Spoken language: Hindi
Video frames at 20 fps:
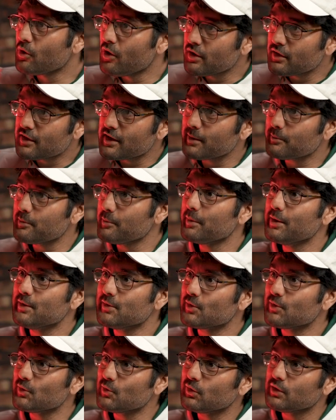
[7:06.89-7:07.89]
कॉन्ट्रैक्ट में
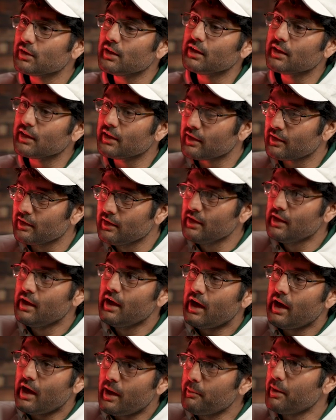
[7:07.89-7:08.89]
मेंशन होता है कि अगर
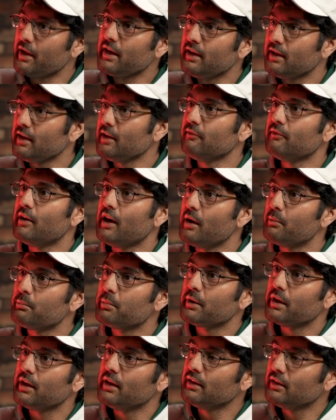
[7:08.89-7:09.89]
हमारी टीम वहाँ
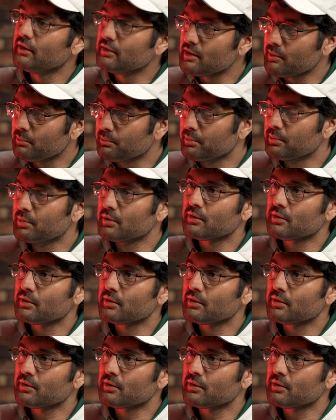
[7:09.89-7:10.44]
पे है जब